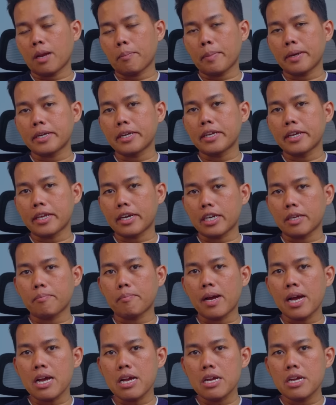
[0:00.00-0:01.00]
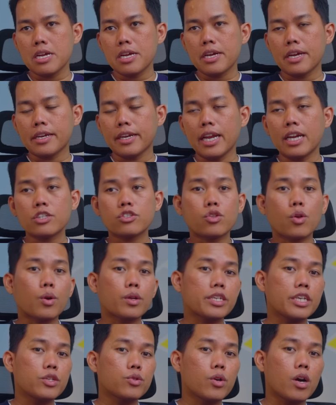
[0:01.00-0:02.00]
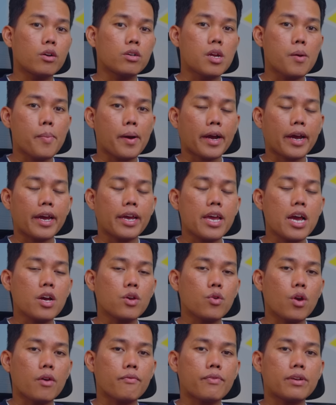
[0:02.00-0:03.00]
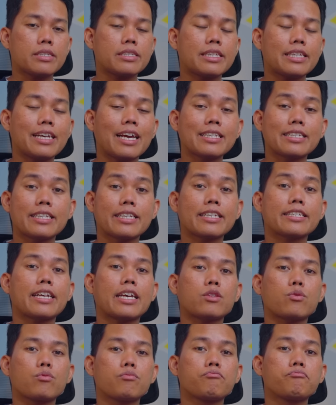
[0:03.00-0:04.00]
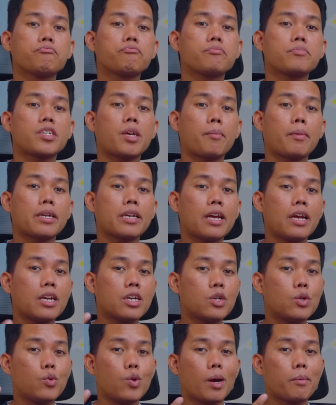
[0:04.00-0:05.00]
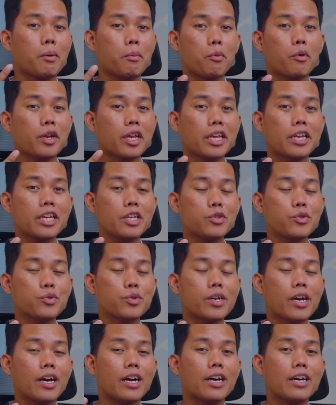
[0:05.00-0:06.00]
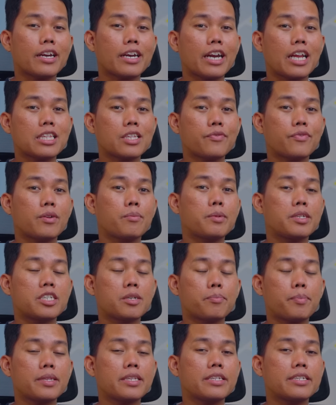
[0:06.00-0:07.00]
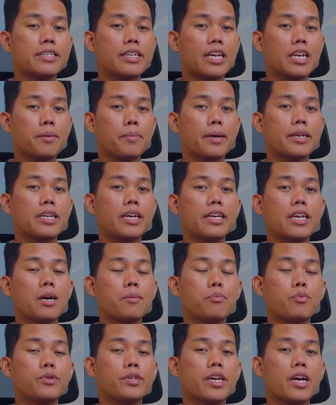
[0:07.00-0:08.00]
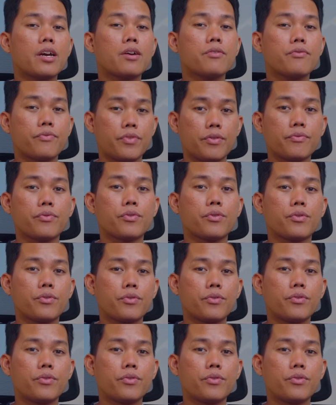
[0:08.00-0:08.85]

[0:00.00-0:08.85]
LPDDR5 dan storage-nya juga udah pakai yang UFS 3.1. Yang mana dua memori ini juga relatif lebih cepat daripada yang punya Vivo.